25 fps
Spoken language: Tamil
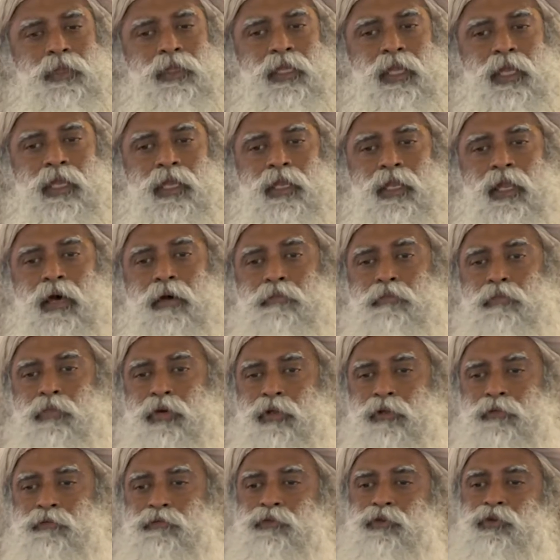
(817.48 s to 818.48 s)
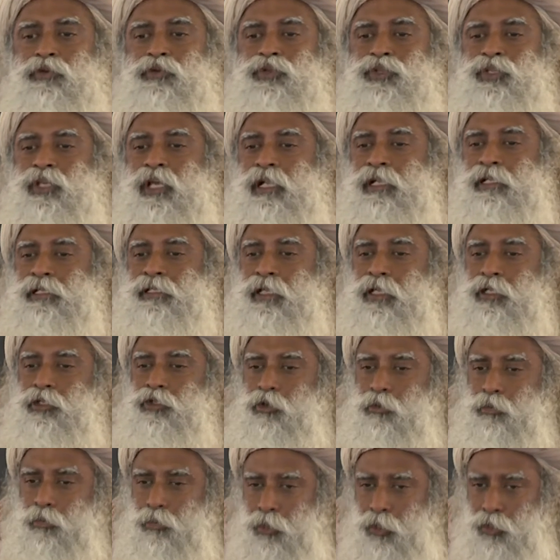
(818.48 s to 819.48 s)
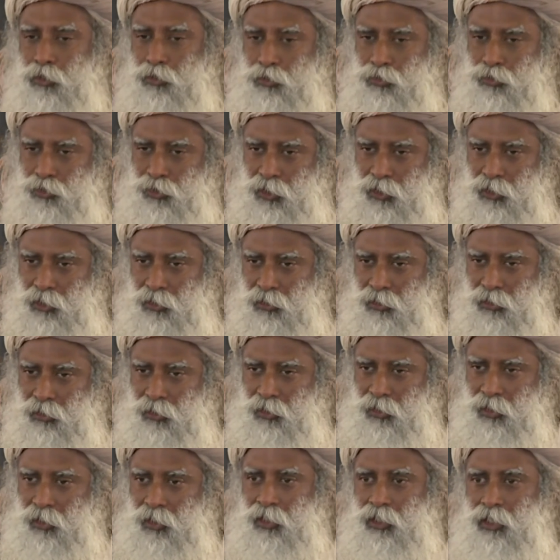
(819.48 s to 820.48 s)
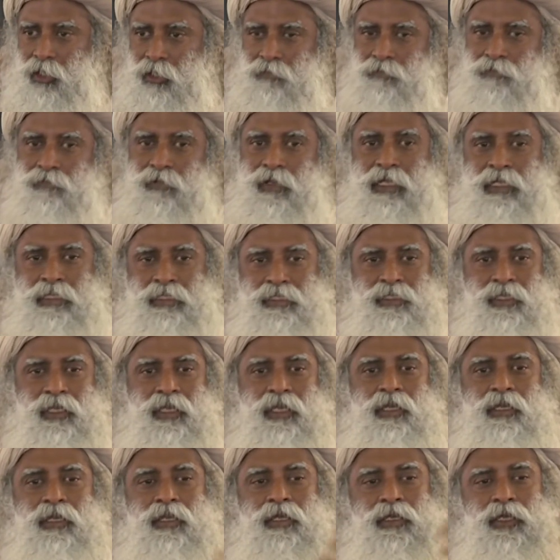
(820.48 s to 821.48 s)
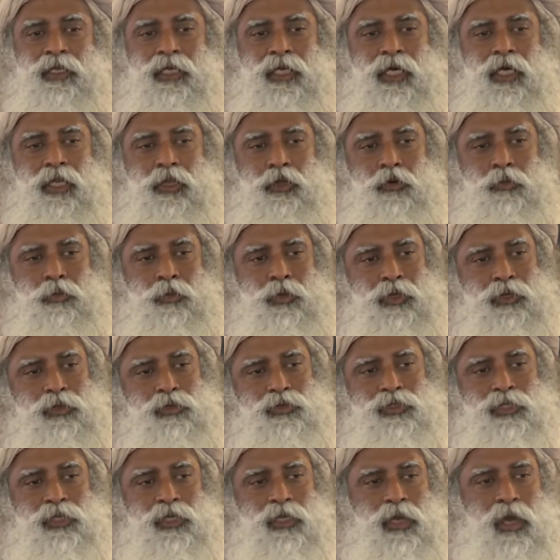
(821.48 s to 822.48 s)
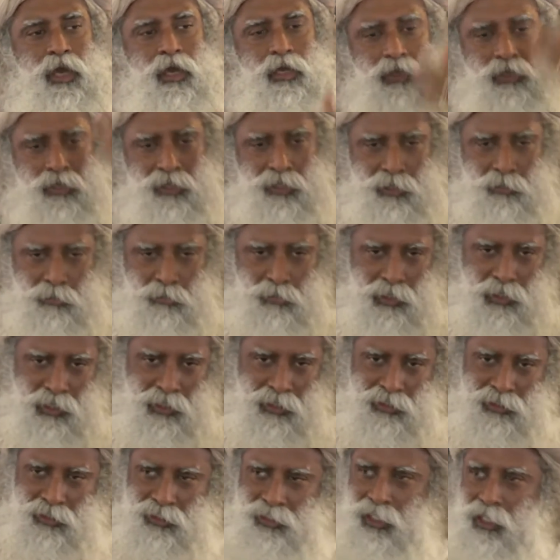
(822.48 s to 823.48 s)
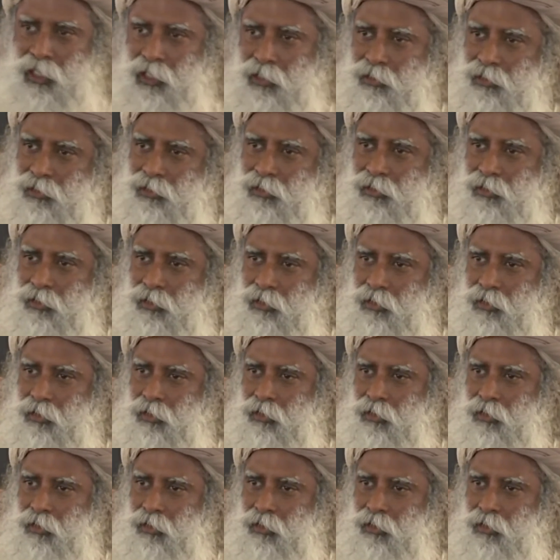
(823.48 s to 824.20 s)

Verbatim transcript: நீங்க உற்பத்தி செய்யற புது செல்களுடைய எண்ணிக்கை உதாரணத்துக்கு ஒரு வருஷத்துல நீங்க நூறு கோடி செல்கள் உற்பத்தி செய்றீங்கன்னு